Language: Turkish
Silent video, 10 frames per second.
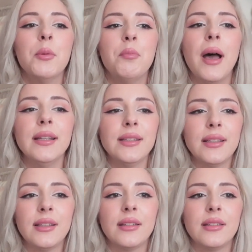Ben
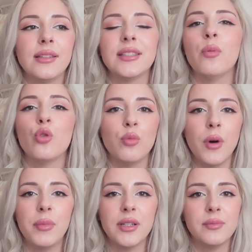kitap
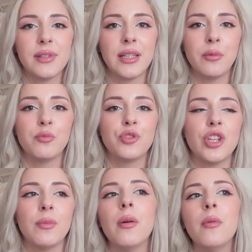okuma bağımlısı gibi bir
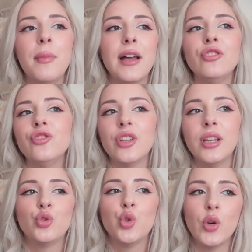şeyim. Ama bence
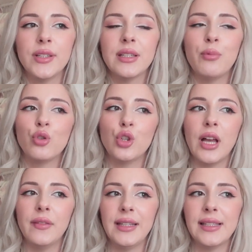çok kitap
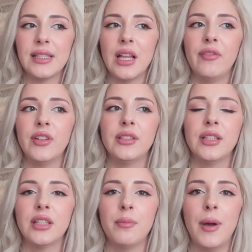okuyan insanların
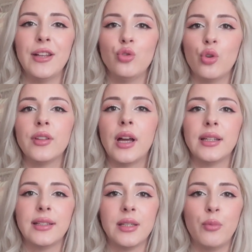yanında bence o kadar
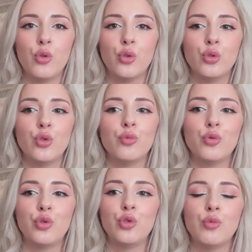da kitap okuduğumu
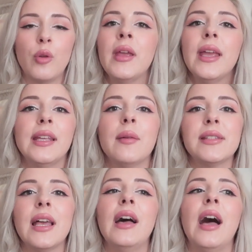düşünmüyorum. Ya yani
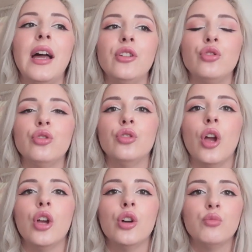mesela her gün
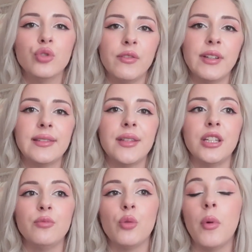Buna vakit
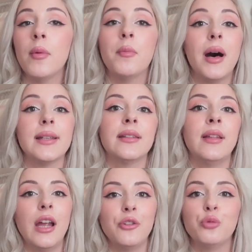ayırmıyorum ama bazen
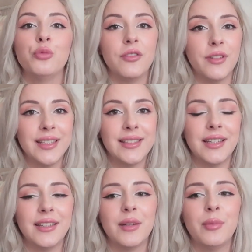her gün buna vakit
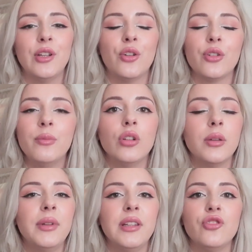ayırabiliyorum.
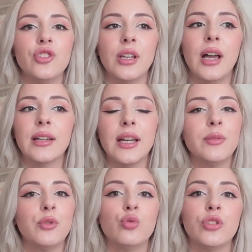Olabildiğince
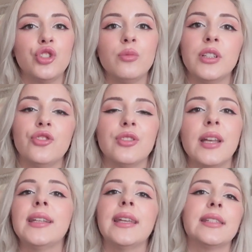herhangi bir ulaşım
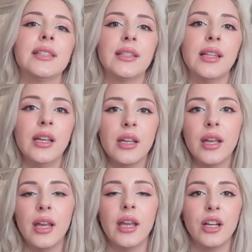aracında kesinlikle
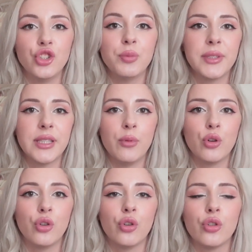e, açıp kitap
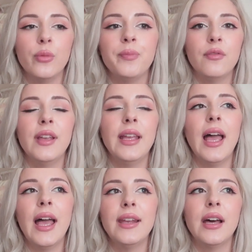okuyorum. Ve
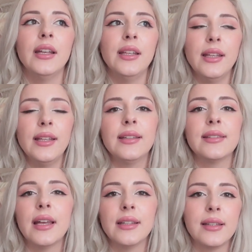her ay iki
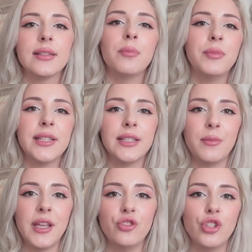tane kitap
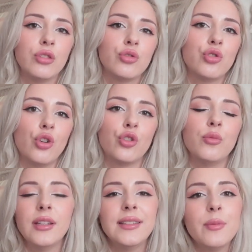bitirmeye
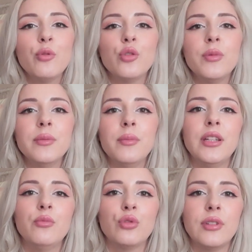çalışıyorum. Kitap okumanın
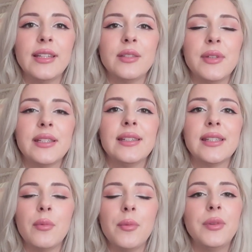beni mutlu etmesinin
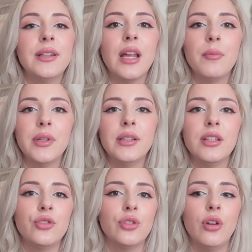sebeplerinden biri
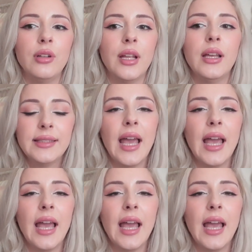de şöyle.